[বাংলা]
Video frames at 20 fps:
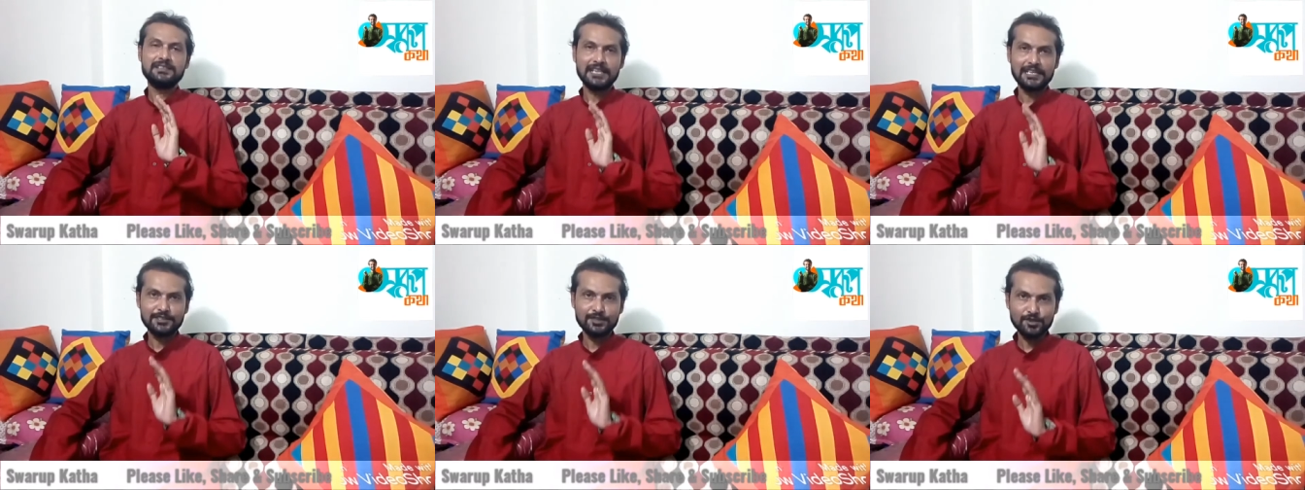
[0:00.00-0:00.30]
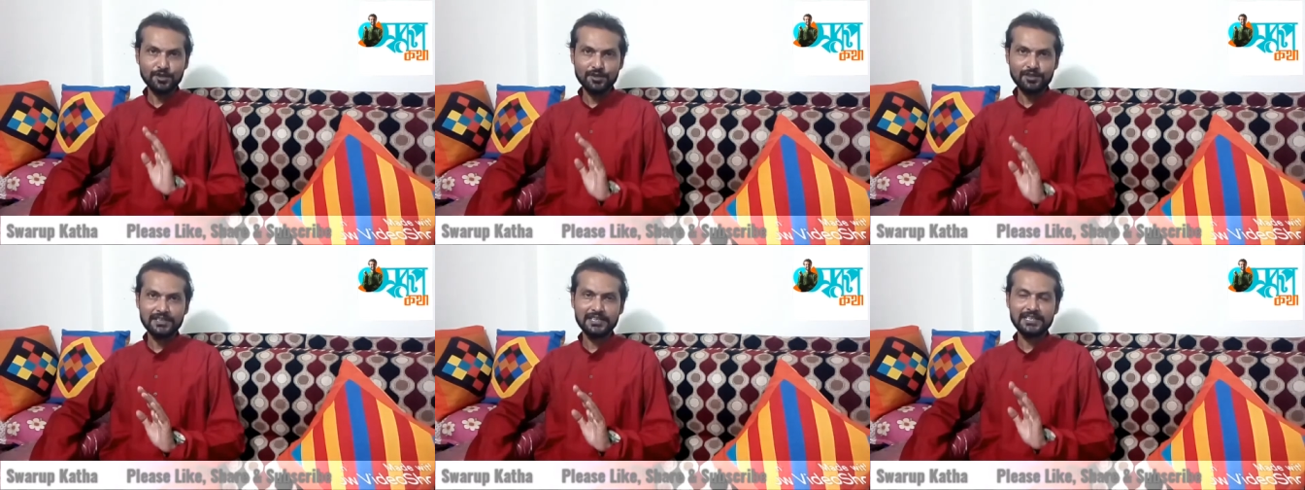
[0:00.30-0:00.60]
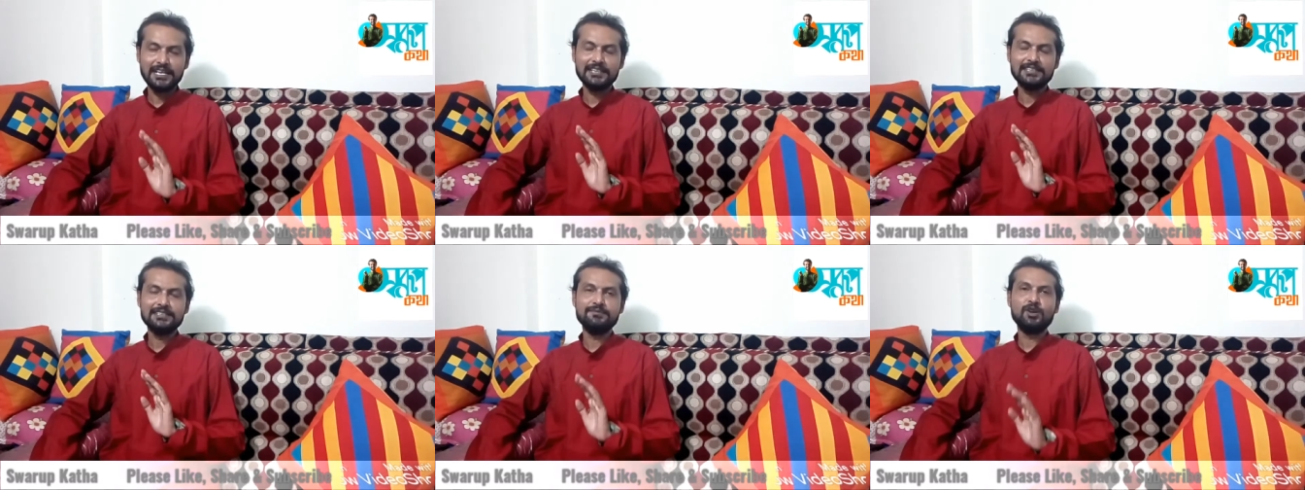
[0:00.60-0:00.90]
জাতীয়
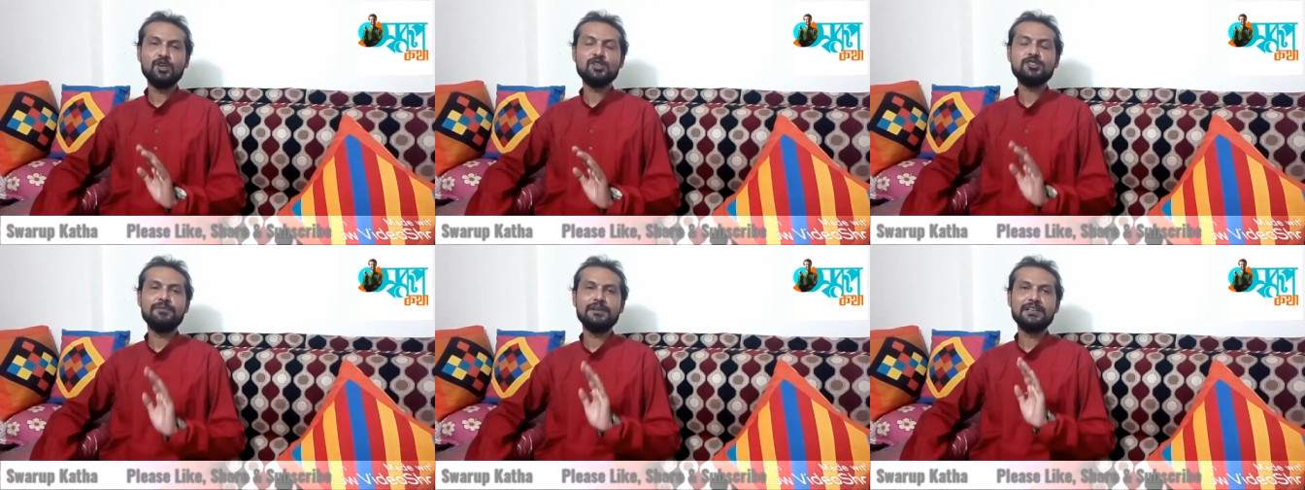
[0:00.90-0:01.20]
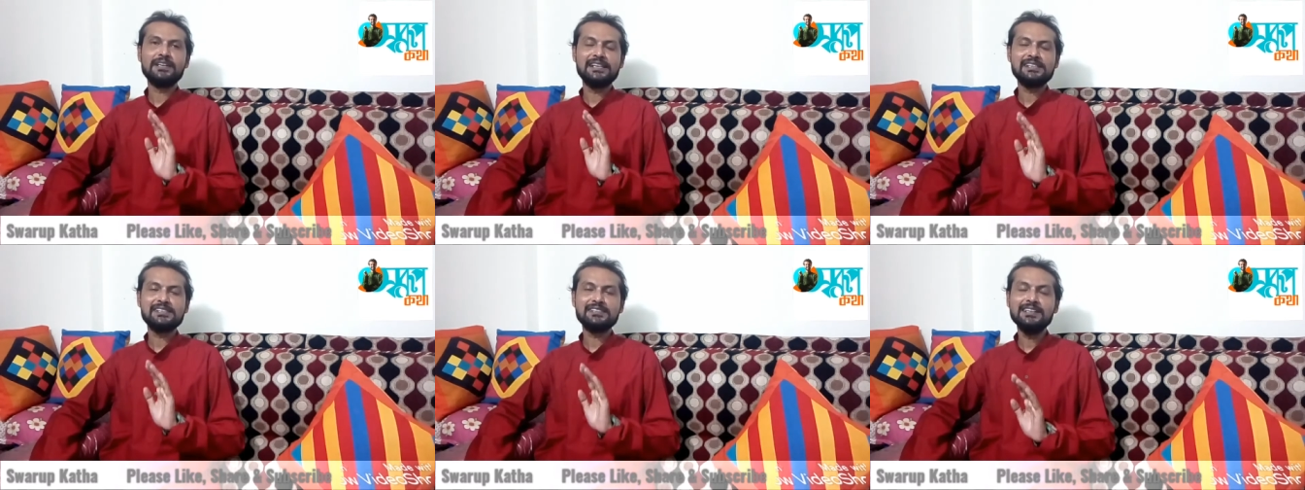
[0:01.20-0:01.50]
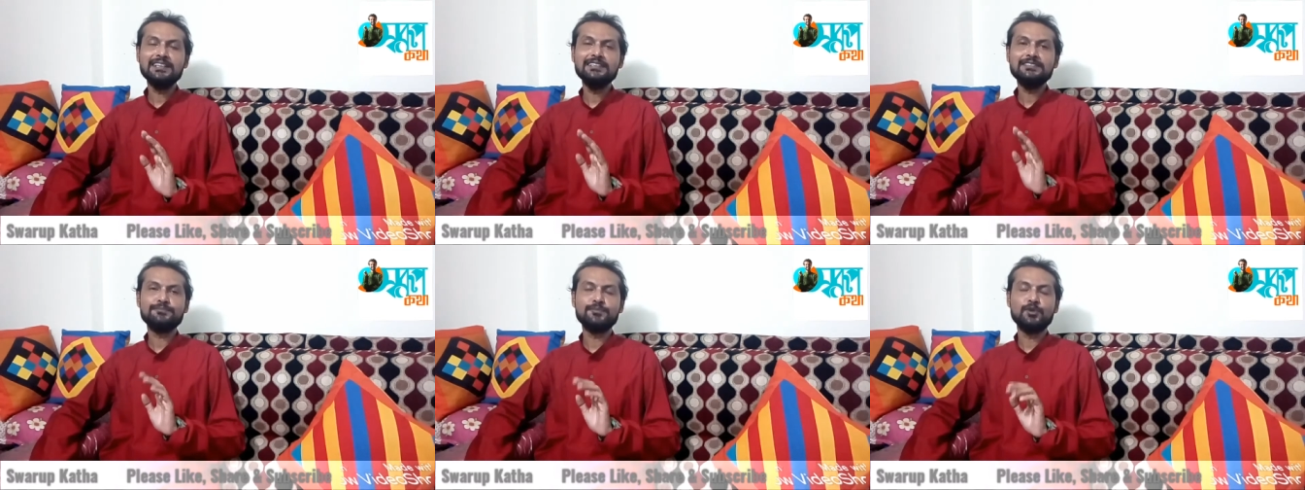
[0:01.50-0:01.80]
ক্রীড়া দিবস বা
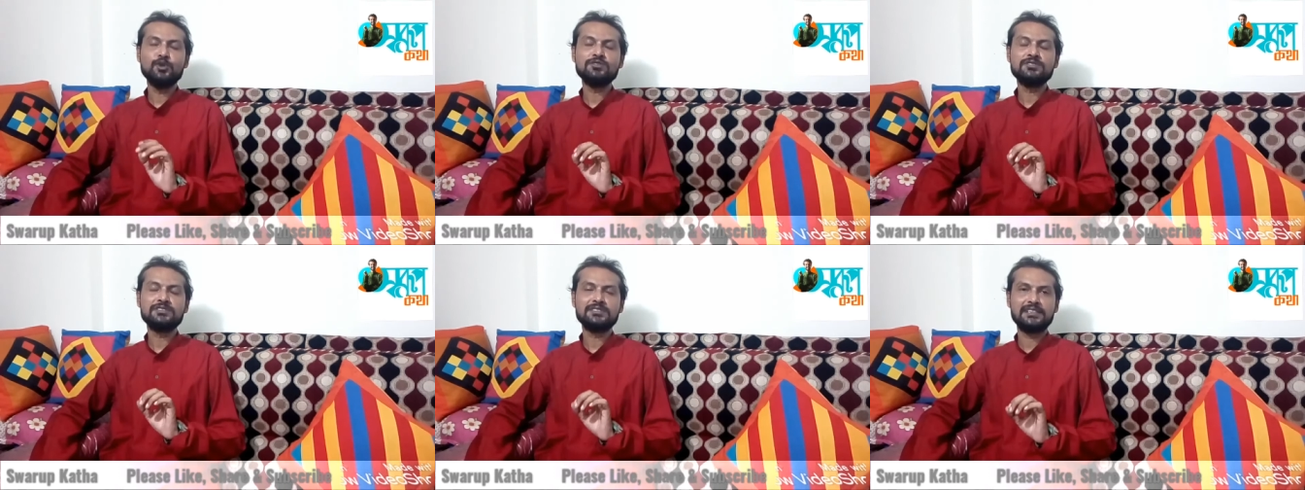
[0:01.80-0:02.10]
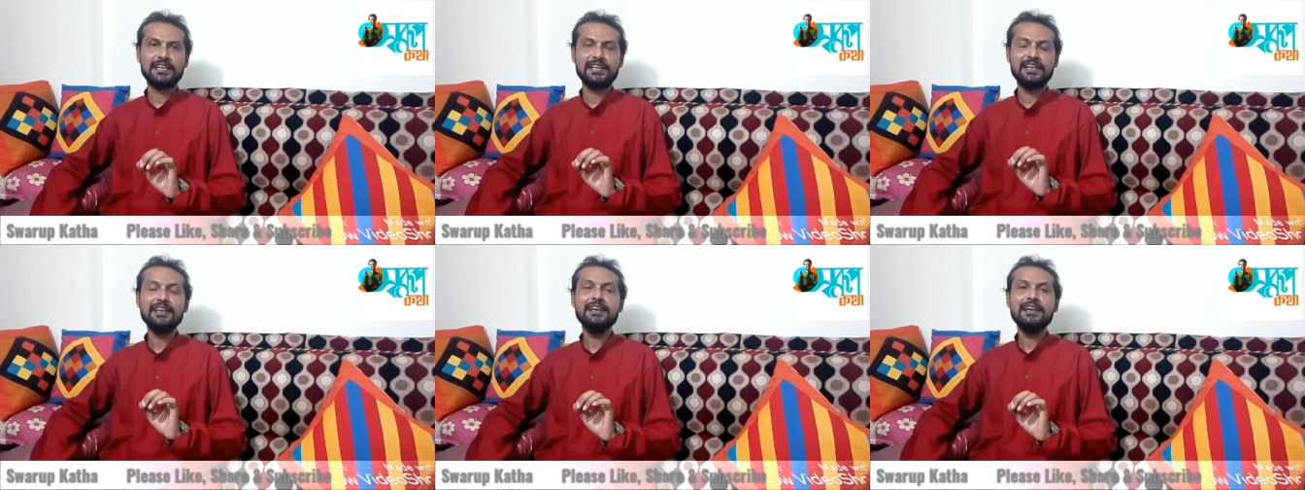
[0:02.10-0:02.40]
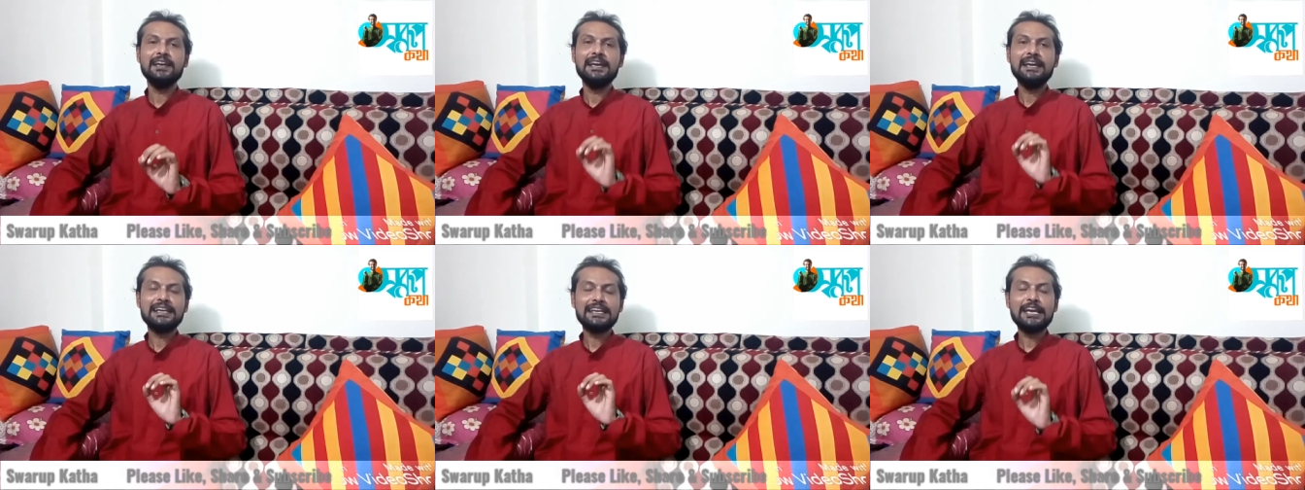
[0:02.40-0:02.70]
ন্যাশনাল স্পোর্টস ডে
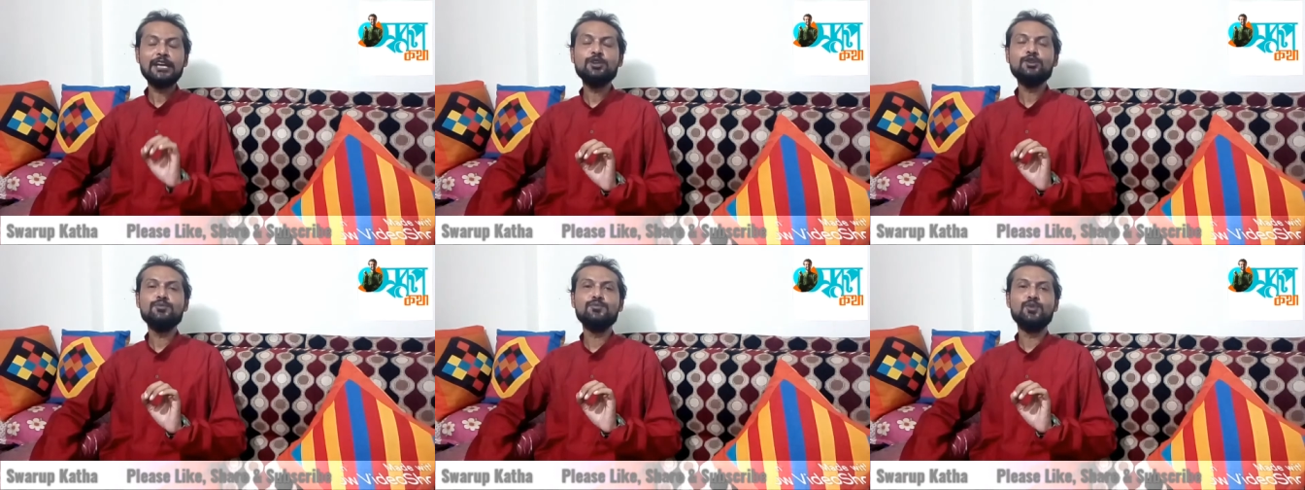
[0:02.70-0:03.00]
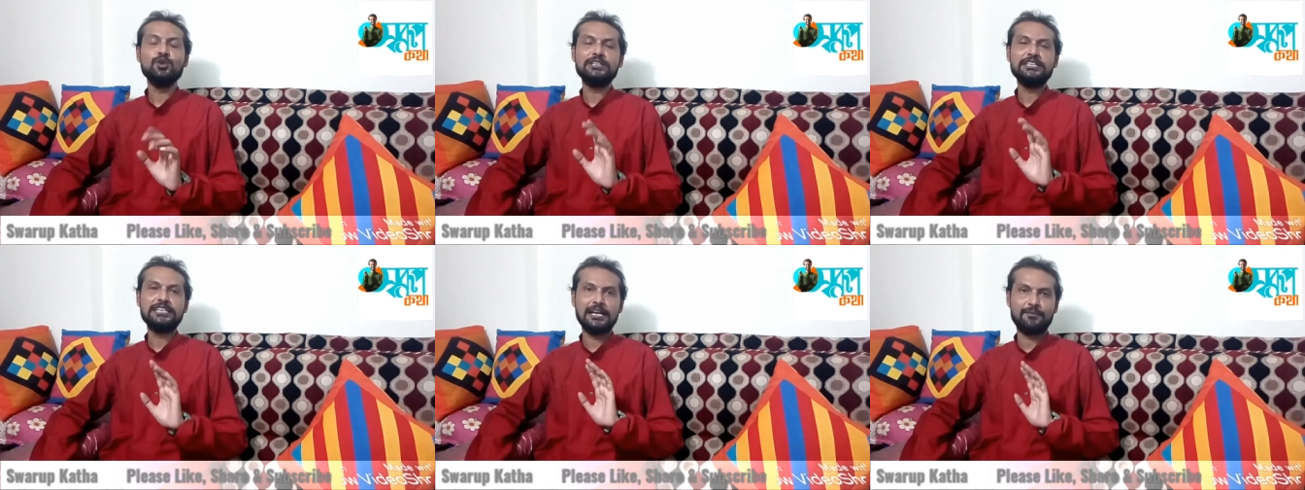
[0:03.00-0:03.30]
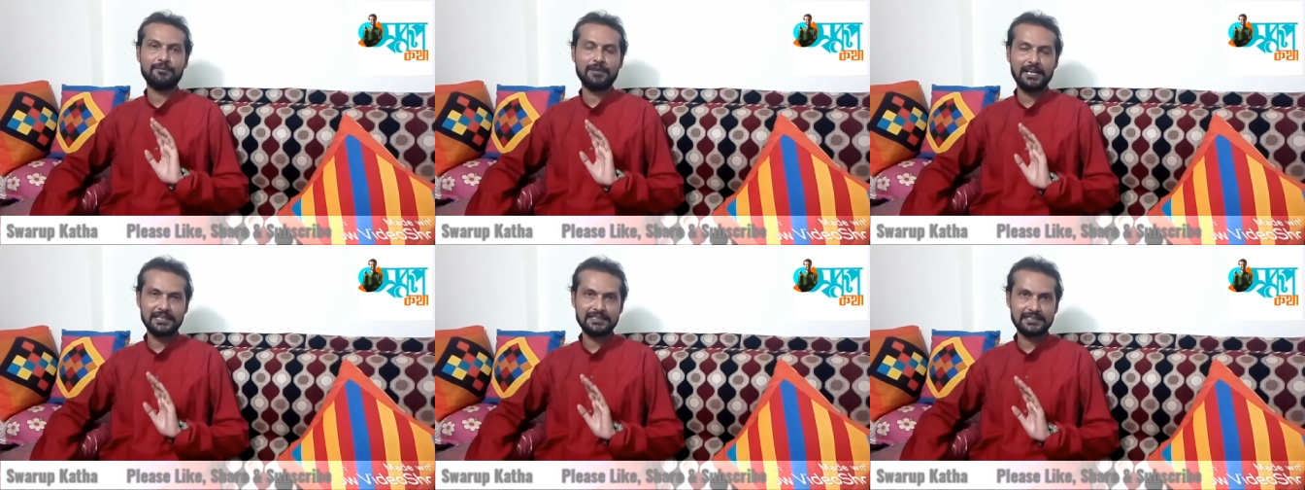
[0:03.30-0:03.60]
কেন বলি
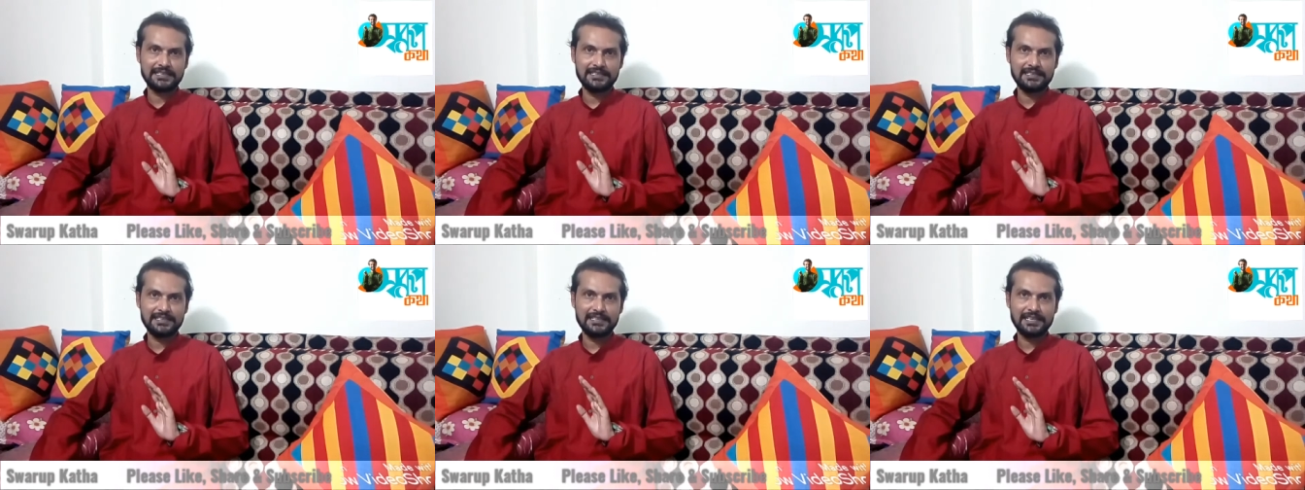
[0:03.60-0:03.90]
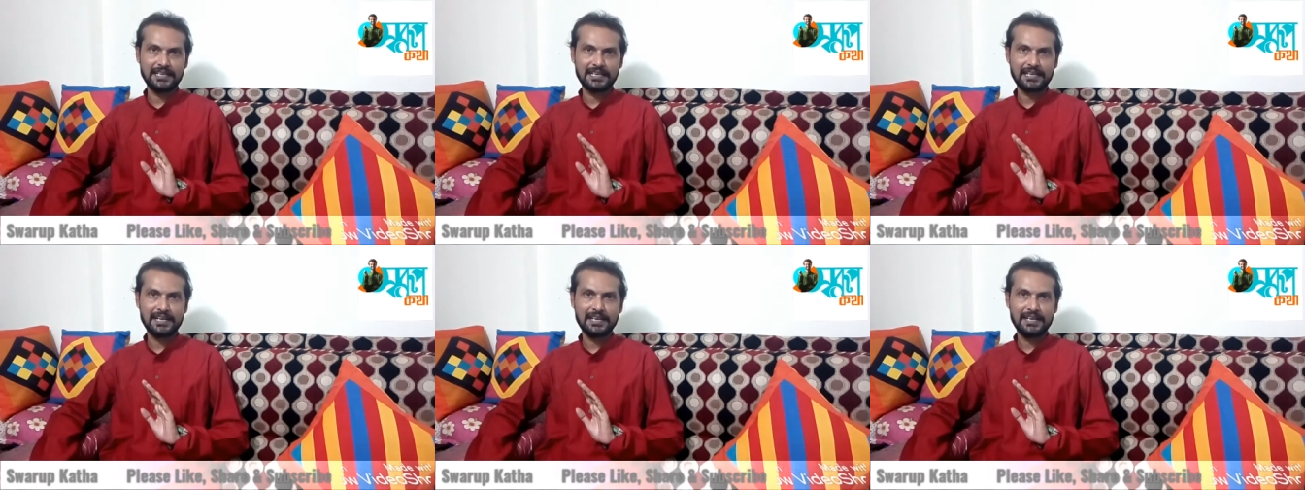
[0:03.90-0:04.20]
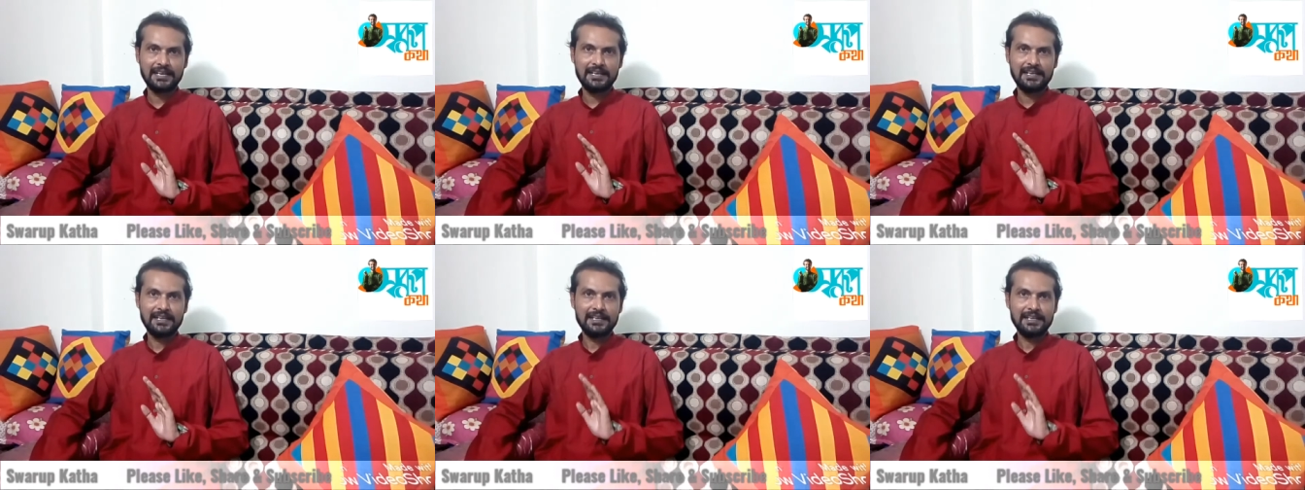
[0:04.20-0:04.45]
আমরা আজকের দিনটাকে